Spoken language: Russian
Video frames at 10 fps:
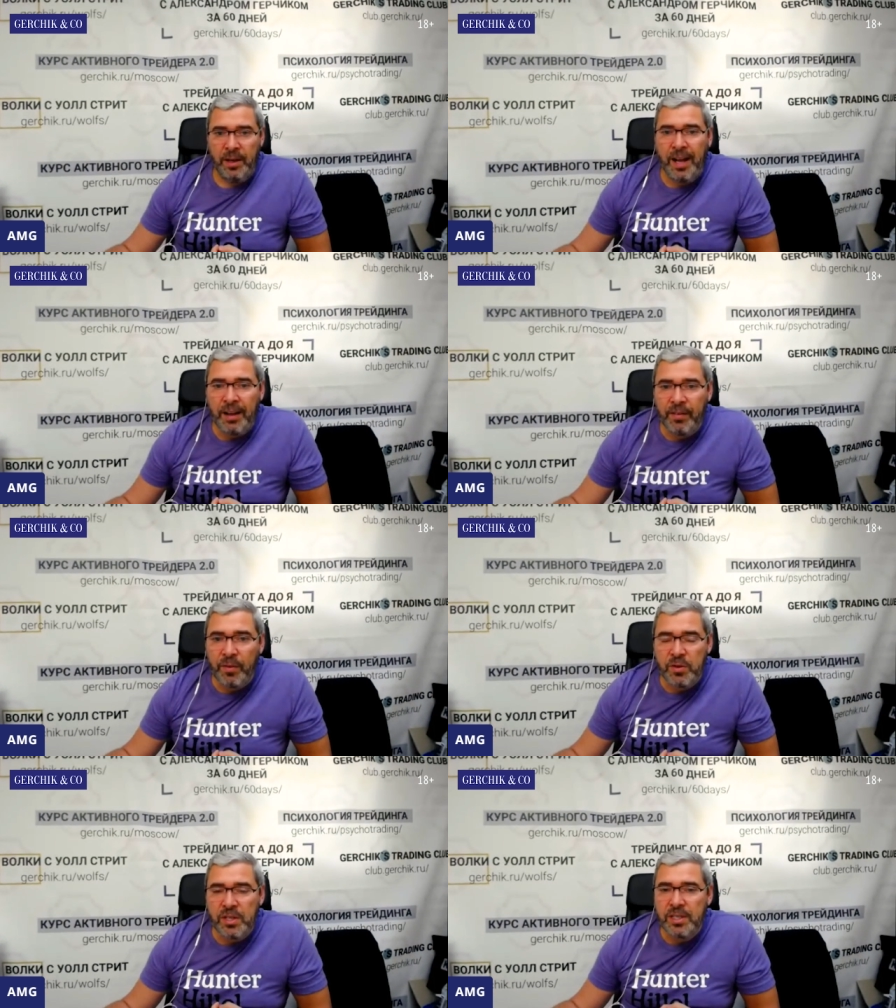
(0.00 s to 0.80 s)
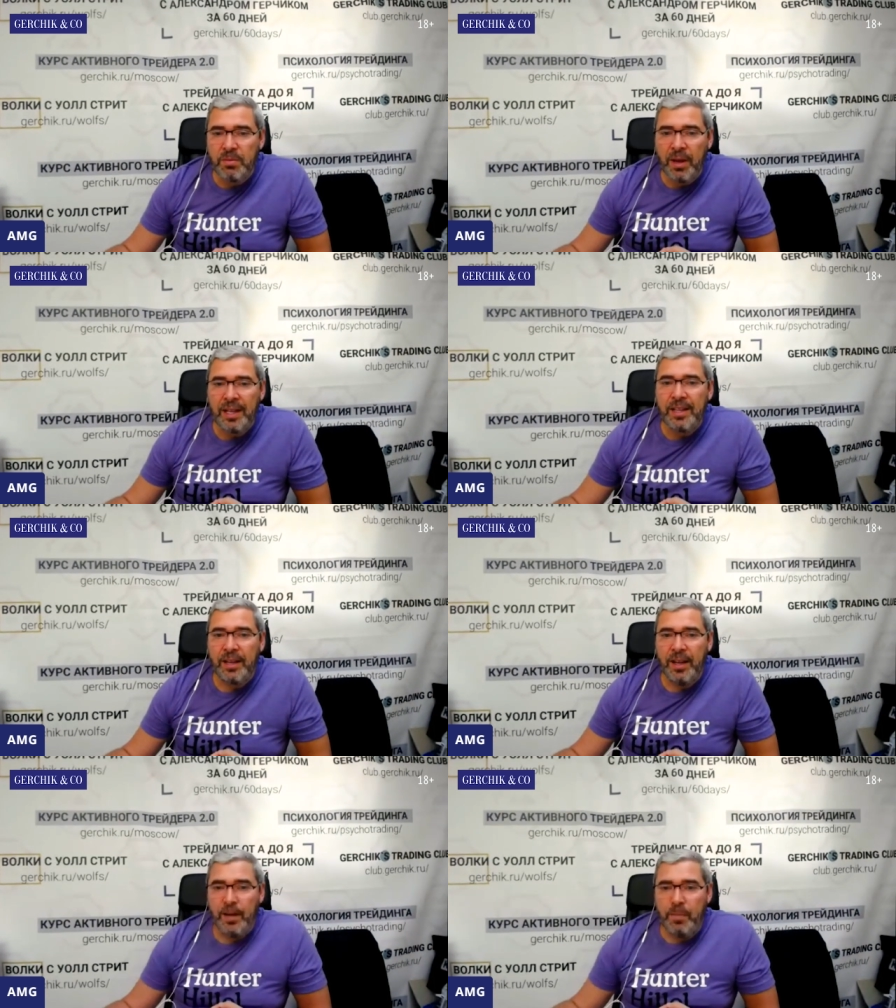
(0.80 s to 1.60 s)
Как вы вообще себе
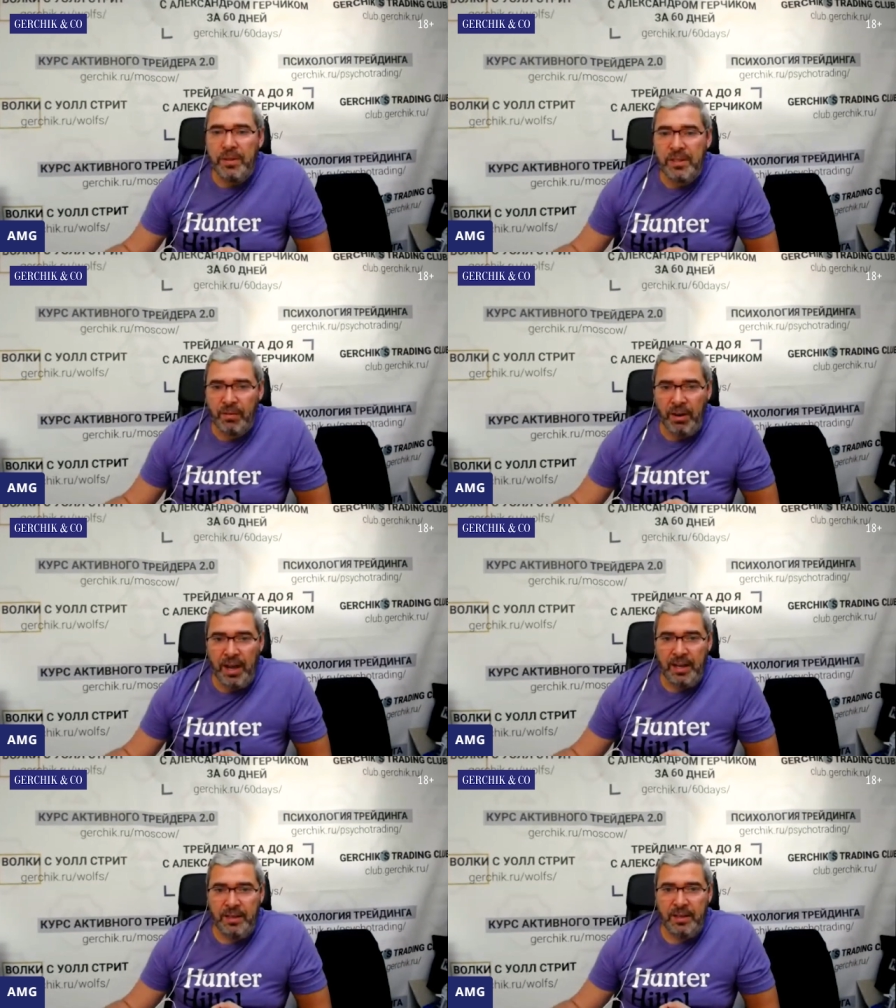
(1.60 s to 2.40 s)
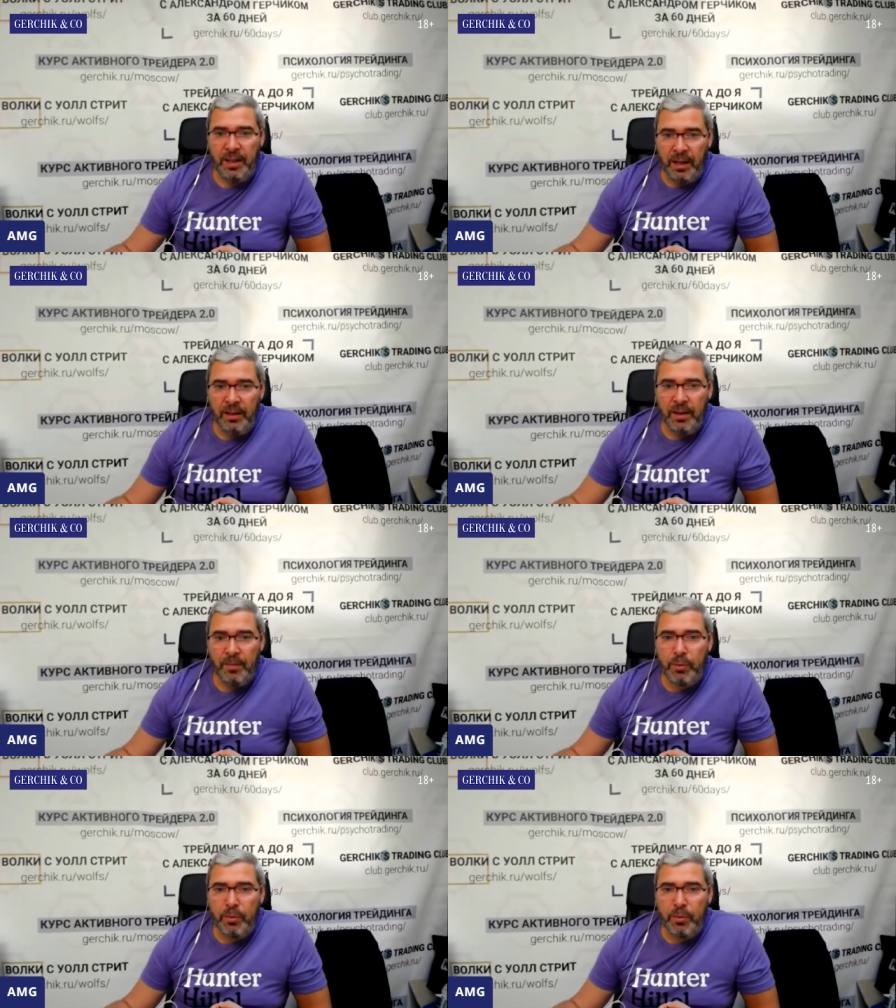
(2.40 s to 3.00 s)
это представляете, да?